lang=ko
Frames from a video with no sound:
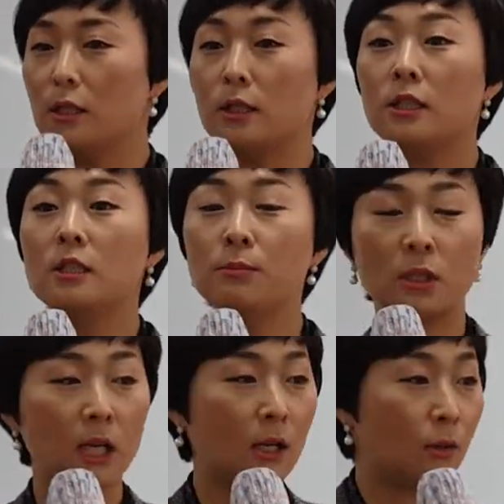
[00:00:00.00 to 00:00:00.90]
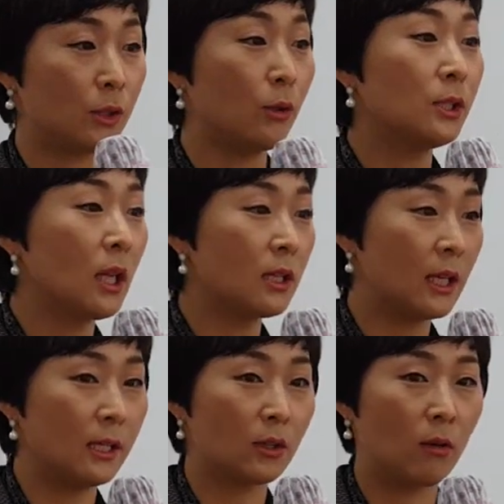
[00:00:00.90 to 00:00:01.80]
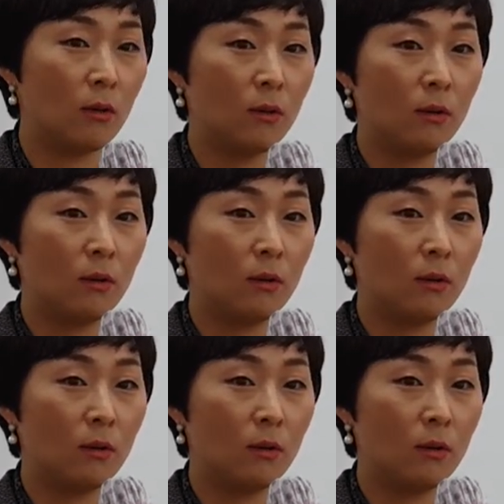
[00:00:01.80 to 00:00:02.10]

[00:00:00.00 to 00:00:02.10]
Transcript: 20일을 한 거예요. 전 세계에서.